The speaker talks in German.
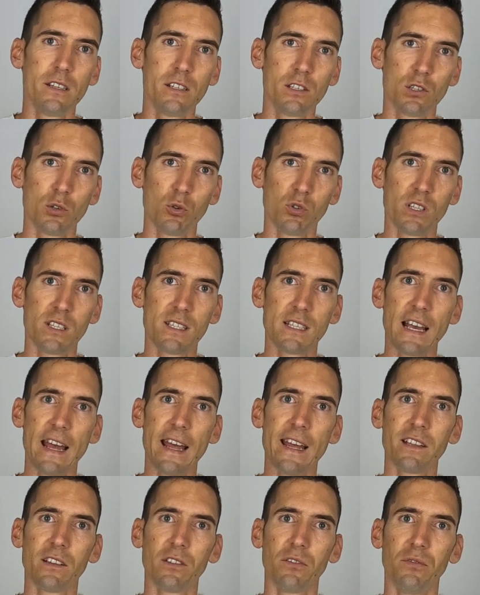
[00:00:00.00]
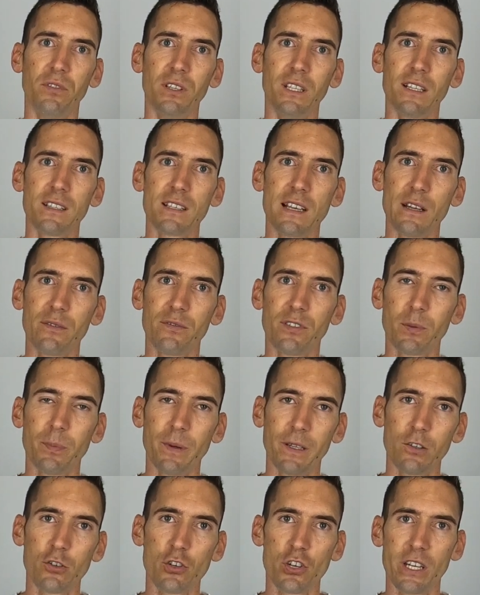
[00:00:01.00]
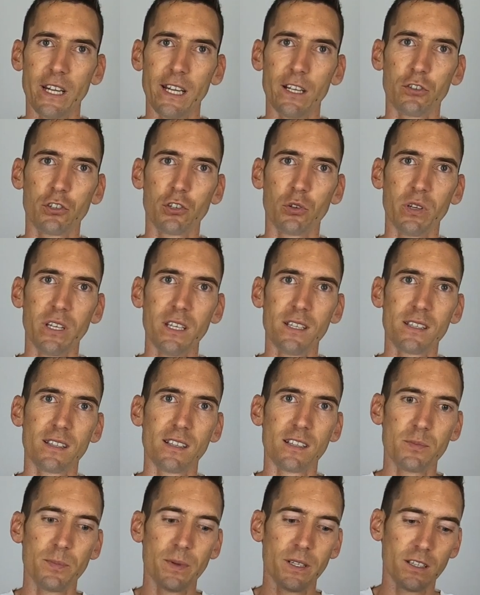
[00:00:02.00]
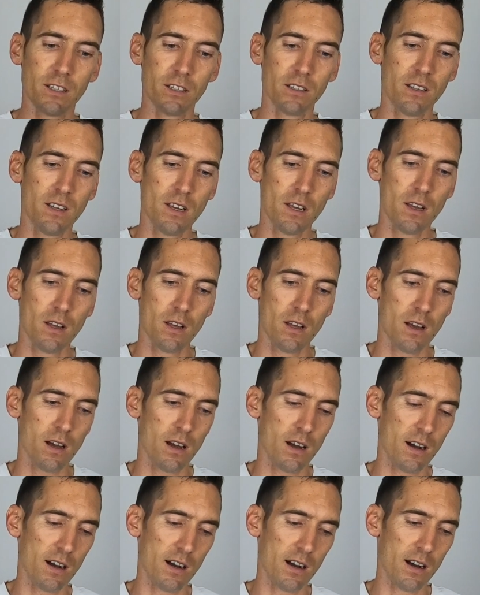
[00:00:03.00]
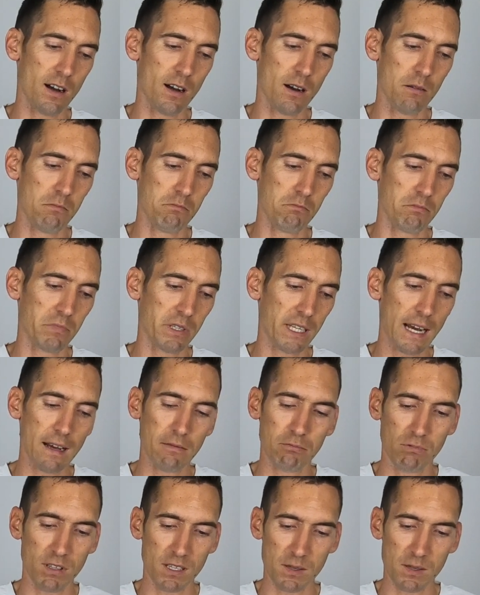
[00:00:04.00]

ist so designt, wie das einfach bei den schnellen Schuhen ist, dass man den ähm, ja,